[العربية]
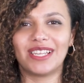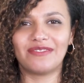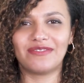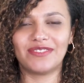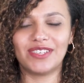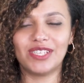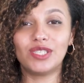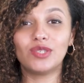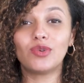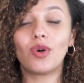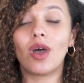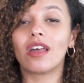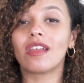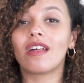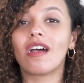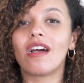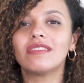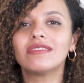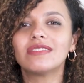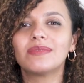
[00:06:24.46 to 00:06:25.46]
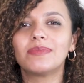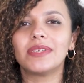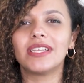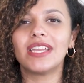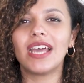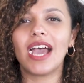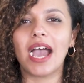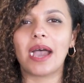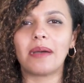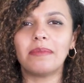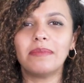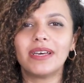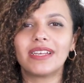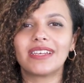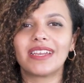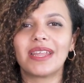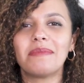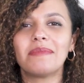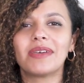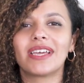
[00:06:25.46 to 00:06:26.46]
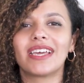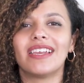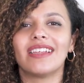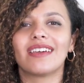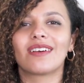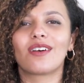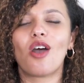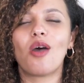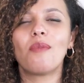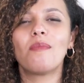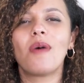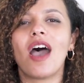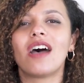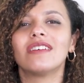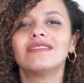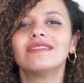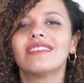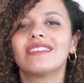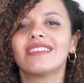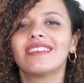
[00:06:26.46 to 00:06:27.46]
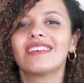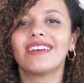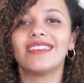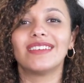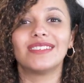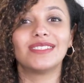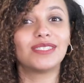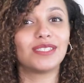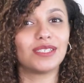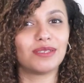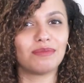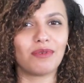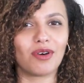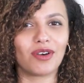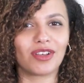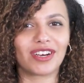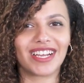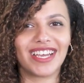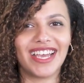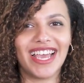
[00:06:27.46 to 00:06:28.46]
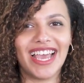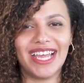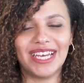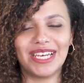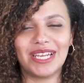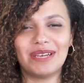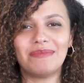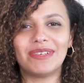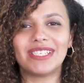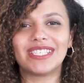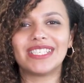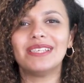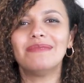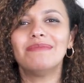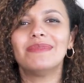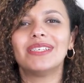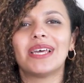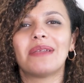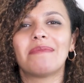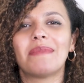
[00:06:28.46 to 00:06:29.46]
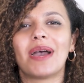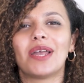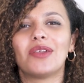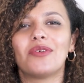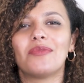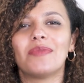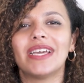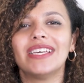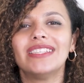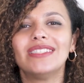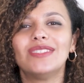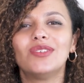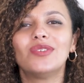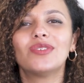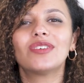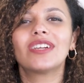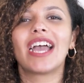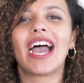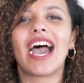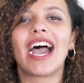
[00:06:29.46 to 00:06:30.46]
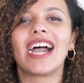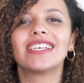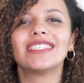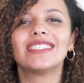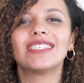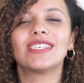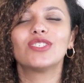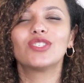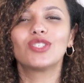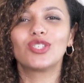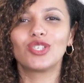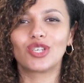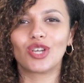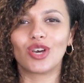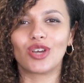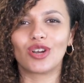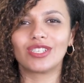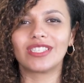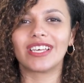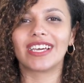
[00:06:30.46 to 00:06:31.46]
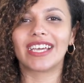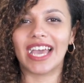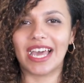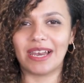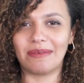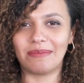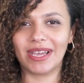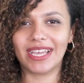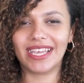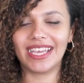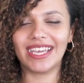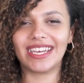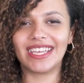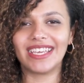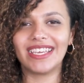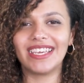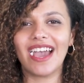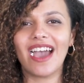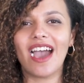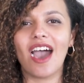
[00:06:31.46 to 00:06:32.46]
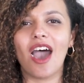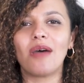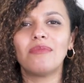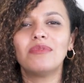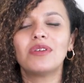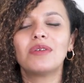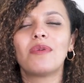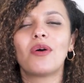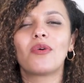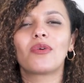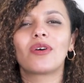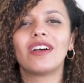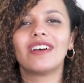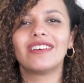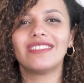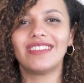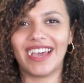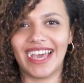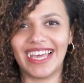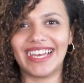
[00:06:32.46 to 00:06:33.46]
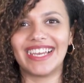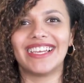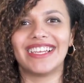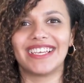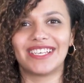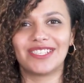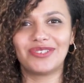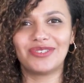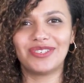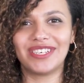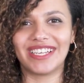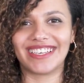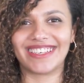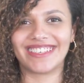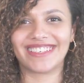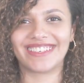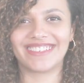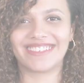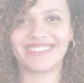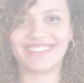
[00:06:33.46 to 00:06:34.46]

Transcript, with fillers: الفيديو الخاص بنا عن برنامج الإقامة عن طريق الاستثمار للمزيد من المعلومات يرجى حجز استشارتك المجانية عبر موقعنا الإلكتروني